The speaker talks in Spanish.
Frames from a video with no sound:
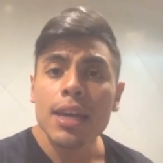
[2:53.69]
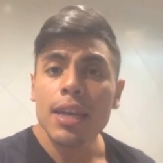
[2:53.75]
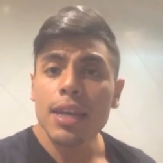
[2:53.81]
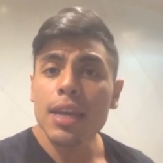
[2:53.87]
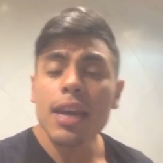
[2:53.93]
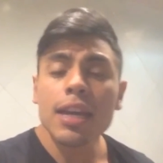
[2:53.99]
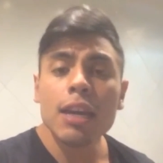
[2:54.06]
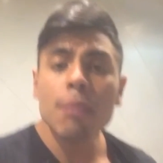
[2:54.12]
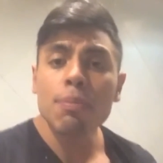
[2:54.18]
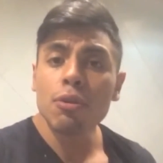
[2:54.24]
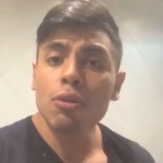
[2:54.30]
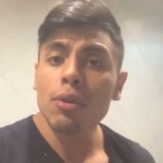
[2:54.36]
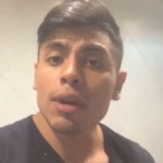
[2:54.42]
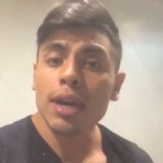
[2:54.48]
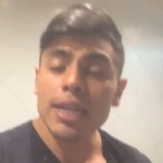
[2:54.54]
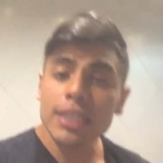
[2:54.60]
y hay que
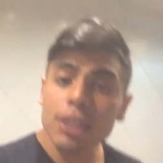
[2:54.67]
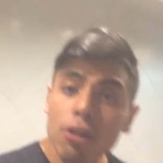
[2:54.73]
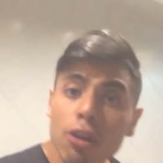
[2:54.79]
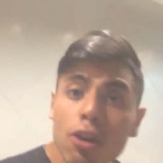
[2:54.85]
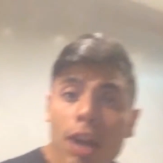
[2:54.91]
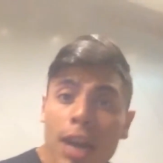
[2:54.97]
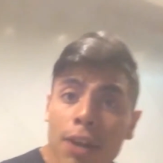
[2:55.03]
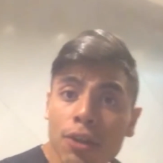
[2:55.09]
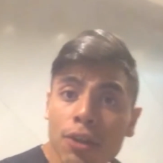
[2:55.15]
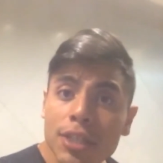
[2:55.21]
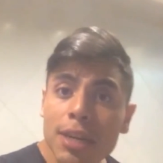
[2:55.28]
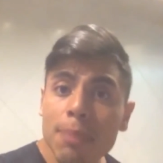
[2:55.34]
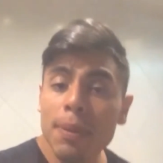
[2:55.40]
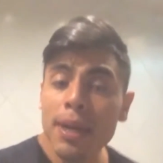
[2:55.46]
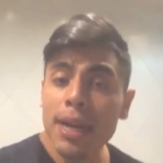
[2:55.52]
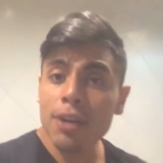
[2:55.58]
procurar hacerlo en la
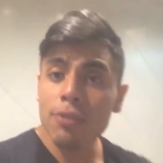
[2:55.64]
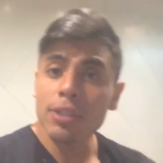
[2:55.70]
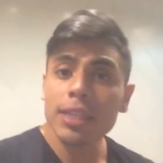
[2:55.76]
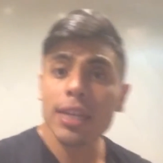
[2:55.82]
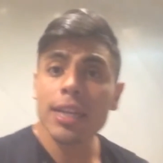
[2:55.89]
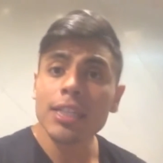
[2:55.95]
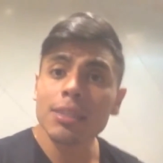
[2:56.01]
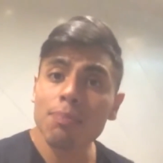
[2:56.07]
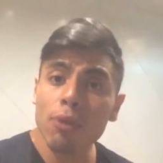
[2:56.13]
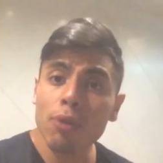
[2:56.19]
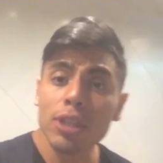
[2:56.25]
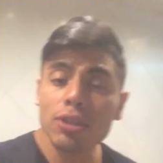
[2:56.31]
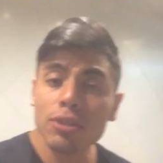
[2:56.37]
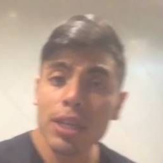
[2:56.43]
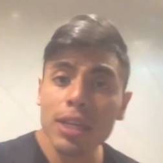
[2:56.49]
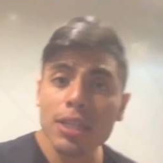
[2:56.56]
noche para no estar
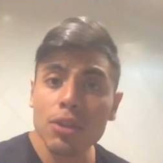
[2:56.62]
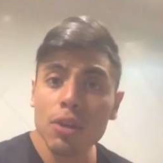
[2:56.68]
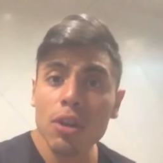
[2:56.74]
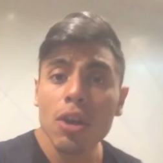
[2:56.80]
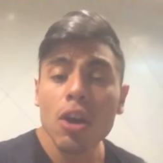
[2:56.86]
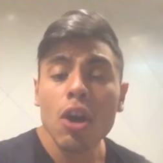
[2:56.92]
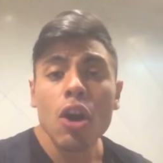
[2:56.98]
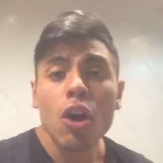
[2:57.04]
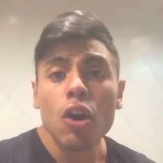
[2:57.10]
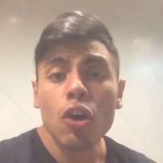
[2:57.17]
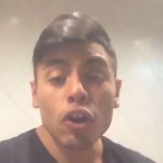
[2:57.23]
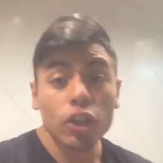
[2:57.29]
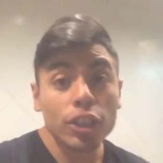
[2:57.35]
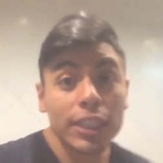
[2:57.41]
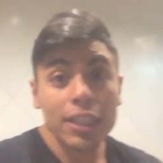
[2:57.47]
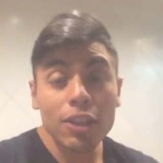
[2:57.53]
expuestos al sol
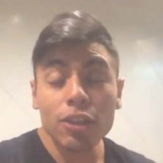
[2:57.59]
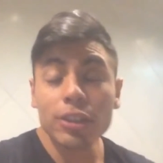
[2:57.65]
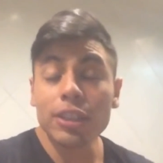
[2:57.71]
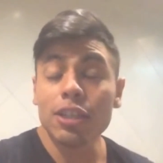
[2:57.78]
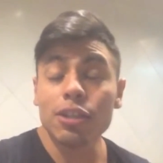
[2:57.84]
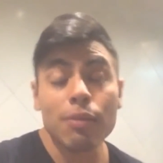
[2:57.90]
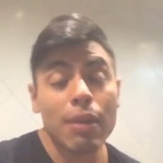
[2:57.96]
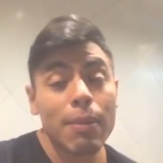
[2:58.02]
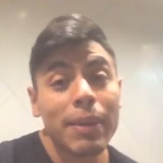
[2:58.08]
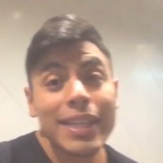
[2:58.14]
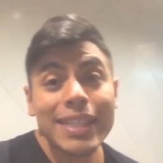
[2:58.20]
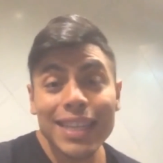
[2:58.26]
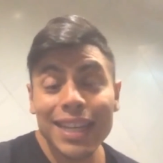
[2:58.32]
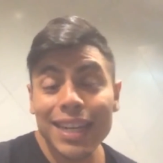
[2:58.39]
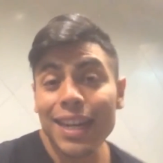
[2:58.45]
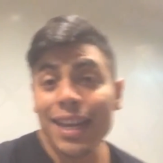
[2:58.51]
o si no se nos va a
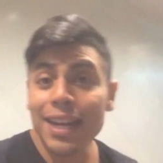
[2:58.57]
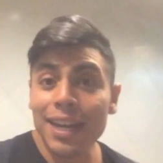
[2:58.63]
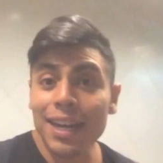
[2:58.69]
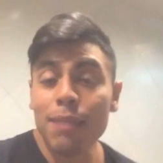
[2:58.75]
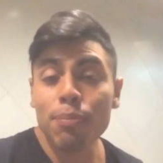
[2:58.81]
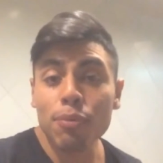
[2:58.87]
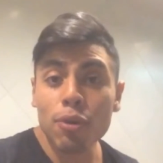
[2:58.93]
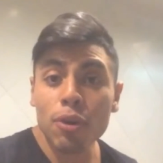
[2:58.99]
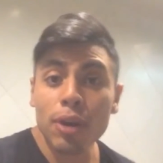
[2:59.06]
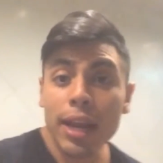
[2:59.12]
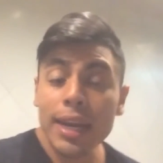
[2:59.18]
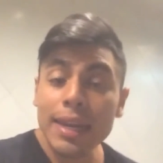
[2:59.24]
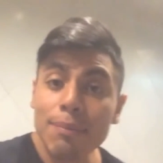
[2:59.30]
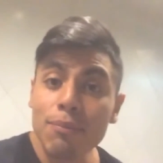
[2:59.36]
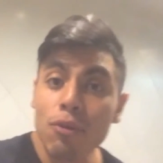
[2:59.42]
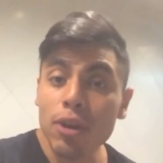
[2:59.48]
manchar la cara por
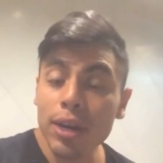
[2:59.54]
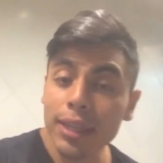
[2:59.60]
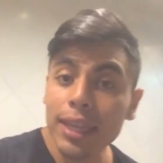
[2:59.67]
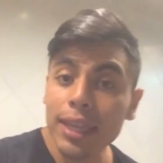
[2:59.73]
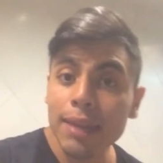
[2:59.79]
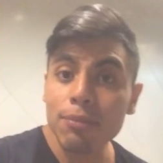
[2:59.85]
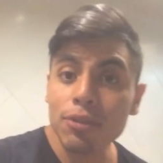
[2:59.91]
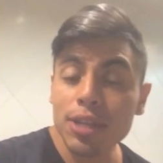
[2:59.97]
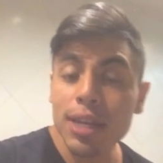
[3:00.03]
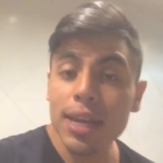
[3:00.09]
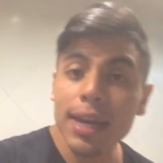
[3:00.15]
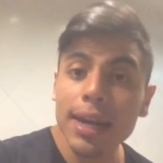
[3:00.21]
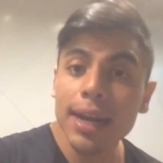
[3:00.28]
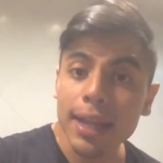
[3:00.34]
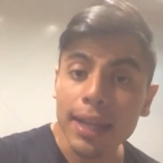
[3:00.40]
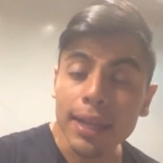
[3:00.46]
el limón que tenemos en
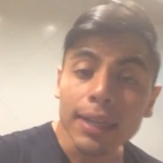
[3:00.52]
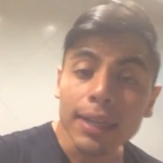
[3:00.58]
la cara.